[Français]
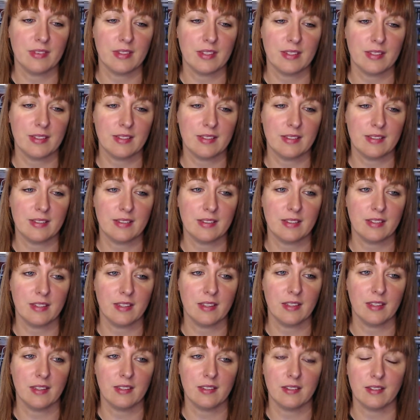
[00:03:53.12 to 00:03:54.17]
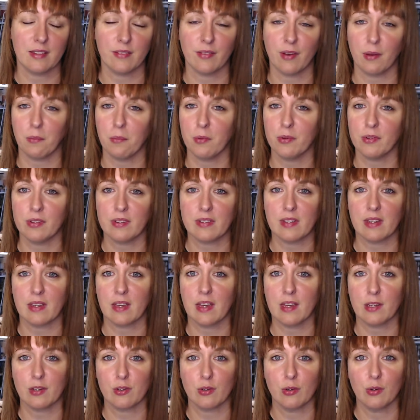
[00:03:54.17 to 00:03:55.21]
c'est vraiment une
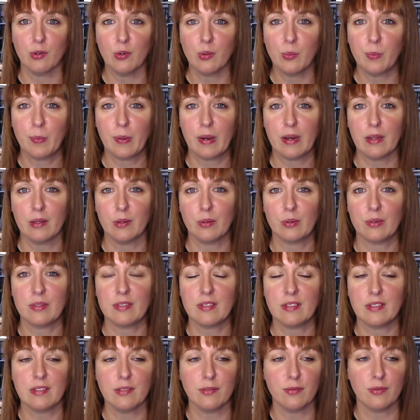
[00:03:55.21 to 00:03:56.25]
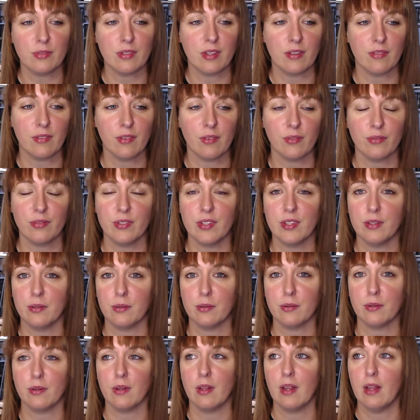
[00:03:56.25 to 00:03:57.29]
saga que je ne loupe pas donc si vous avez envie
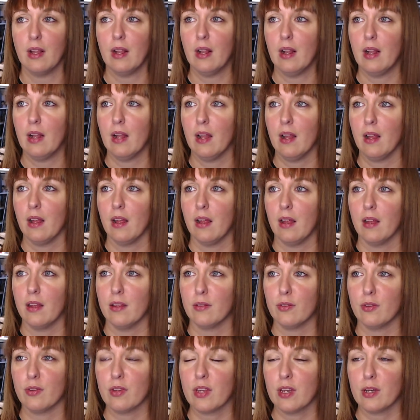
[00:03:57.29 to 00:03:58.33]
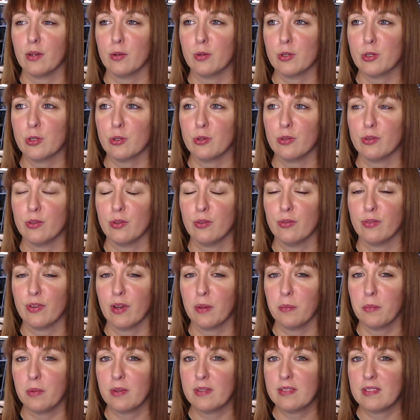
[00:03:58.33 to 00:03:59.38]
de de quelque chose de
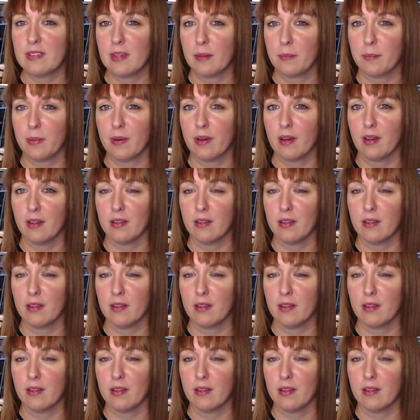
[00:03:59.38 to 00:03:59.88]
vraiment sympa,